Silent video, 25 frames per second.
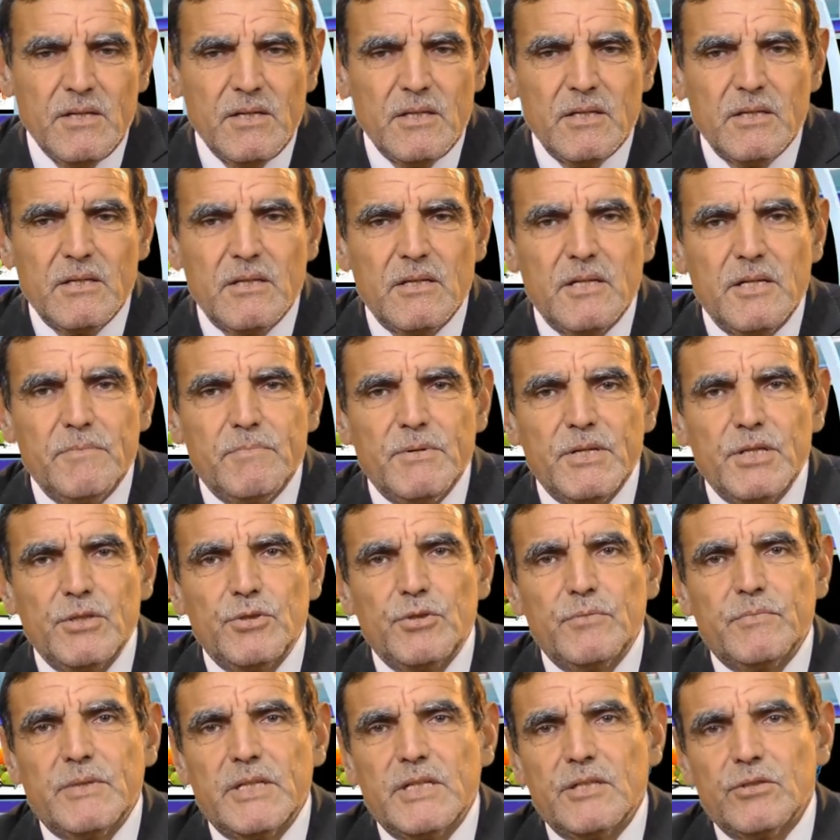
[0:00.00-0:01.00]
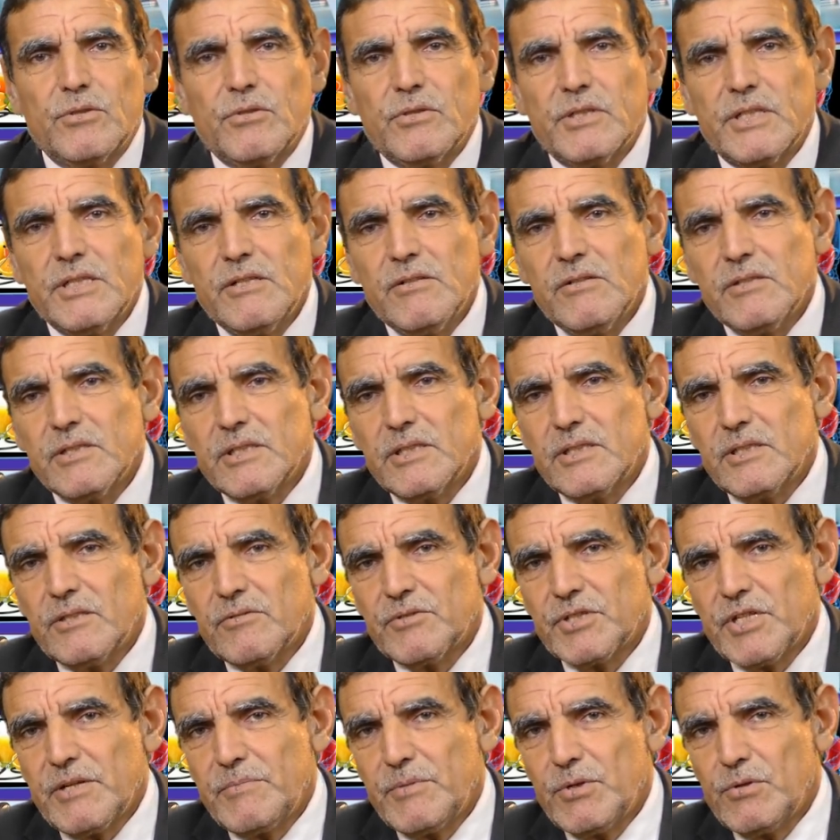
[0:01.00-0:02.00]
euh, les pays du Moyen-Orient, ils
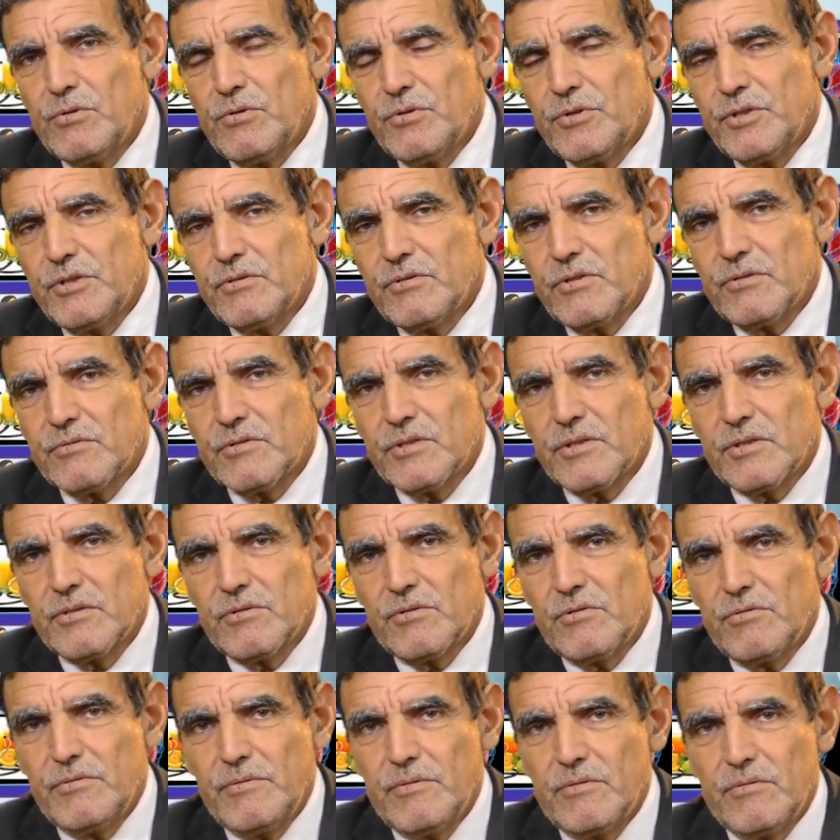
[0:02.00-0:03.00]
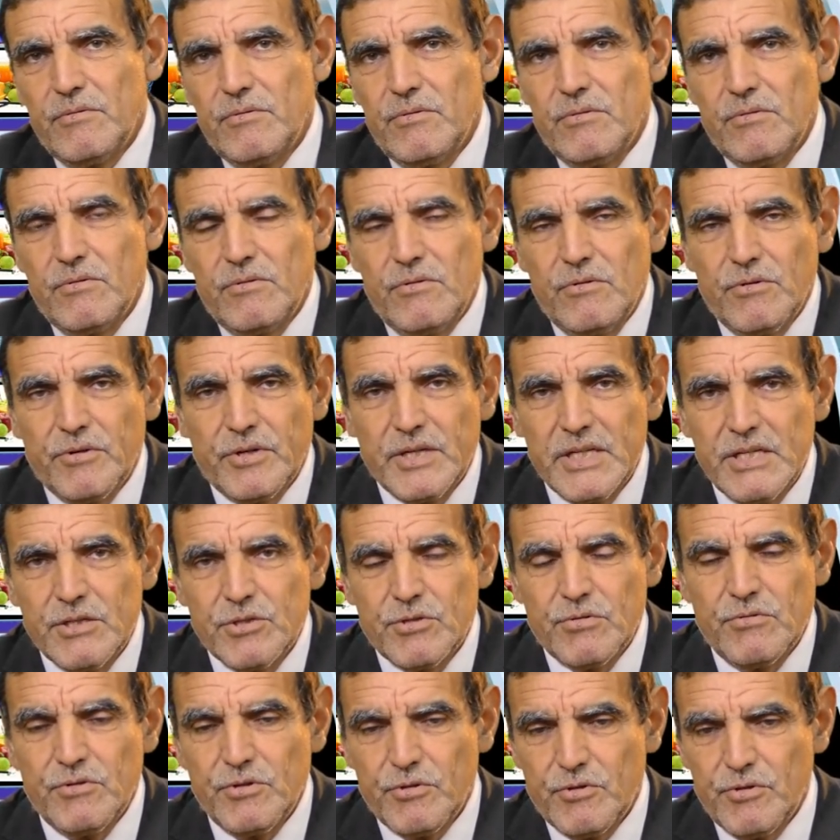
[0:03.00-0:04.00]
n'ont jamais connu donc, euh, le, riz.
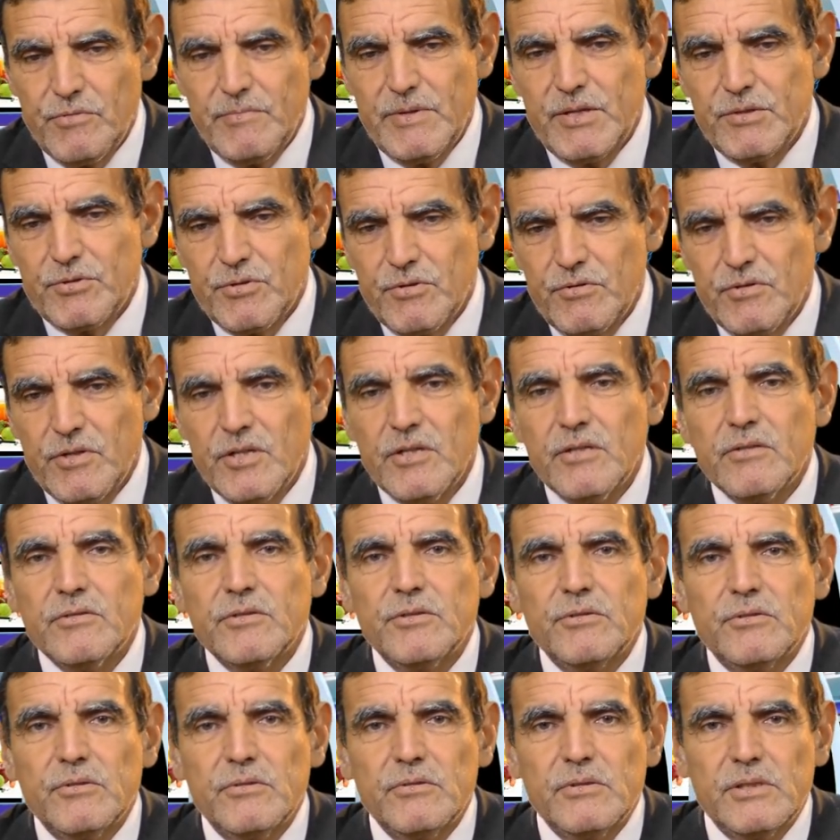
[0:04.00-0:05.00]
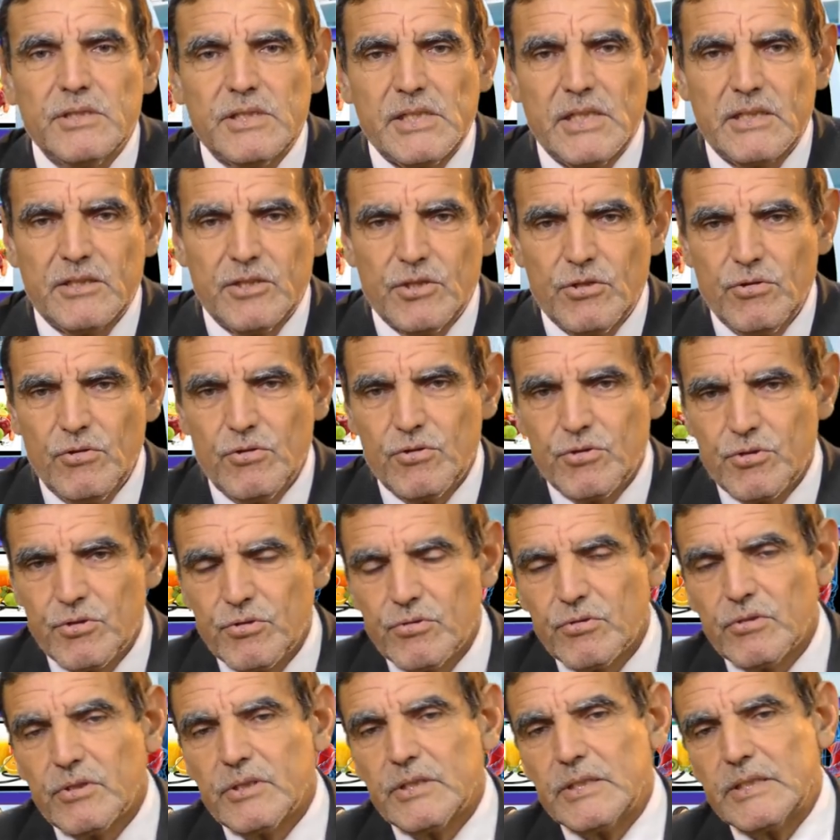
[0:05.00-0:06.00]
Ce n'est que maintenant que cette
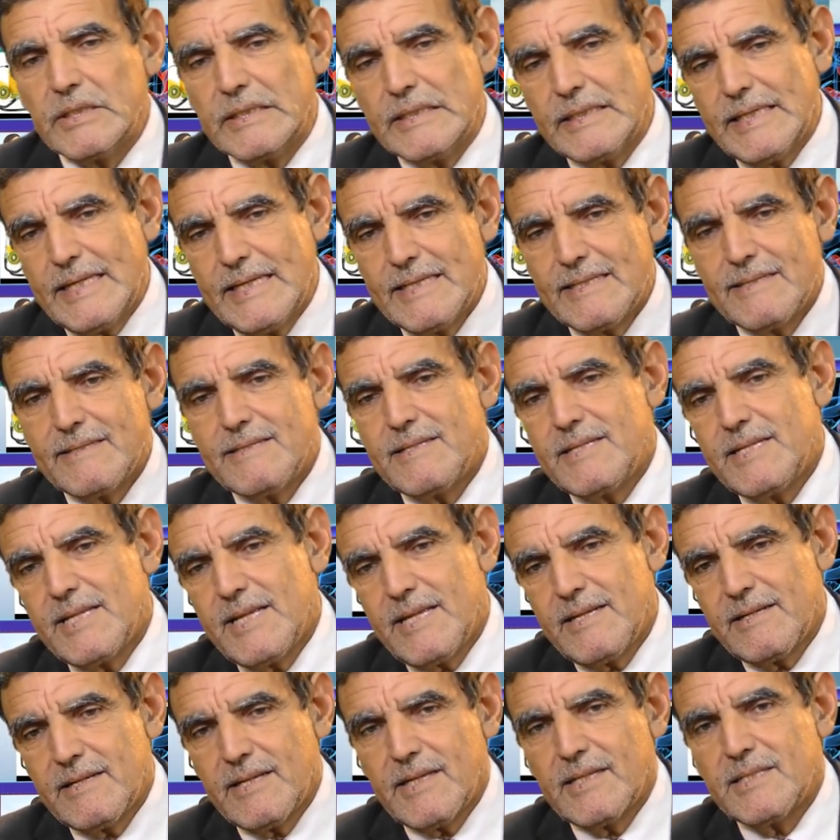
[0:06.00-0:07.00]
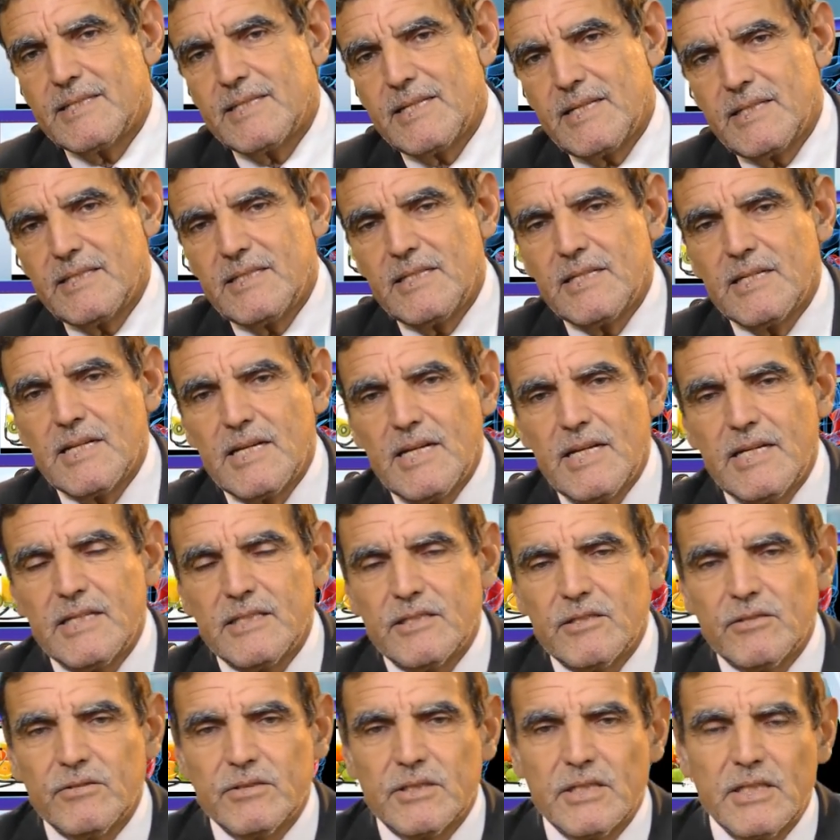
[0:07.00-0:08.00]
culture euh, indienne, asiatique, là,
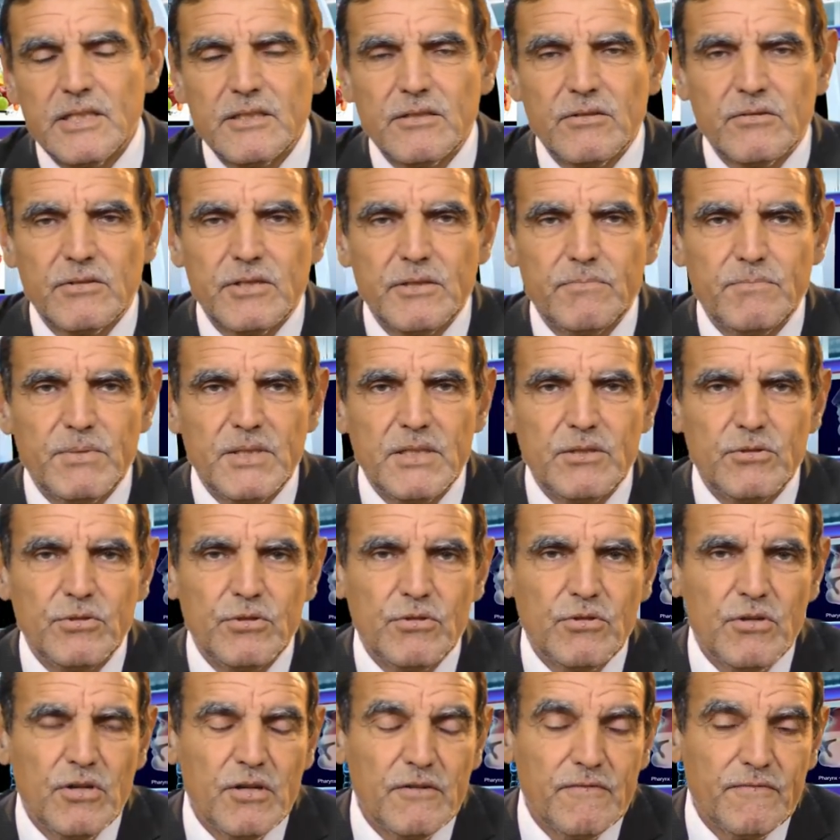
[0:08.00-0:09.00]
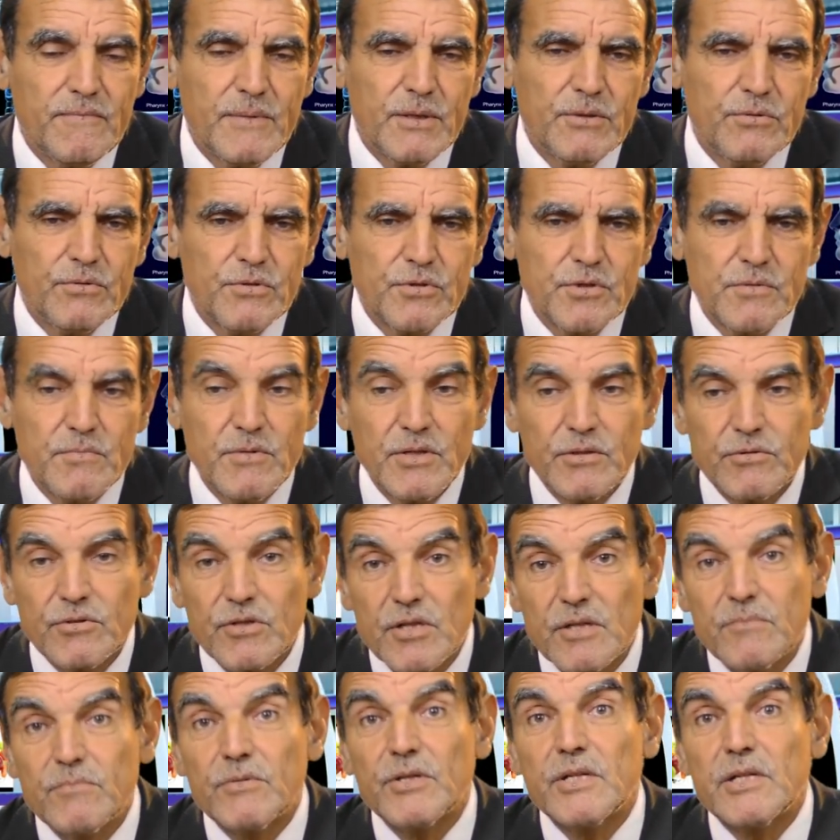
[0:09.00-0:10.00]
est entrée dans les pays du Golfe. Malheureusement,
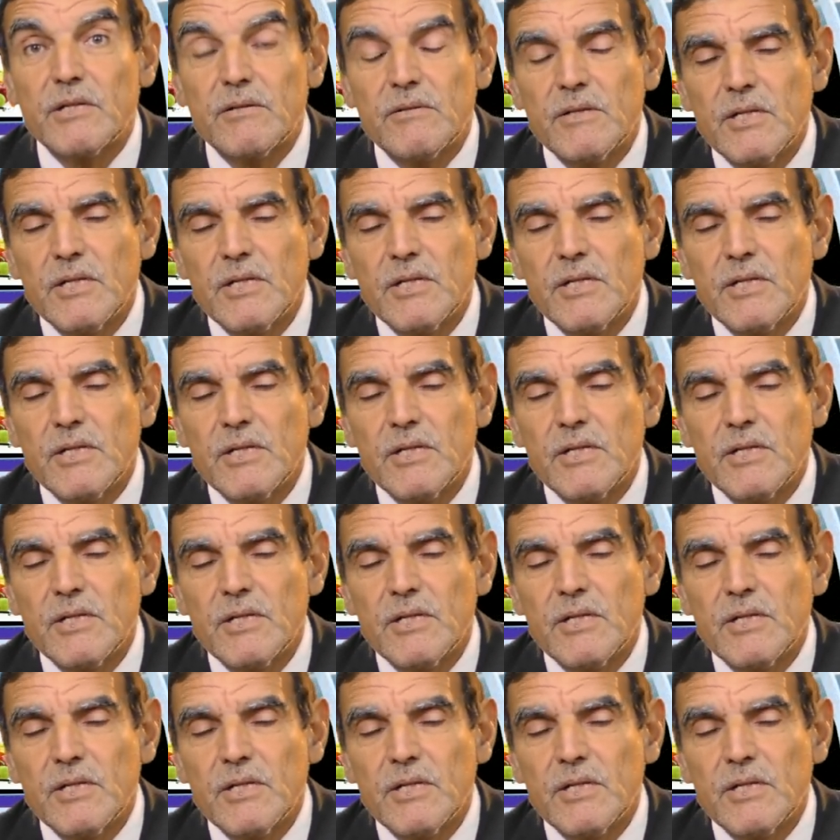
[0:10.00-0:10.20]
actuellement, ils,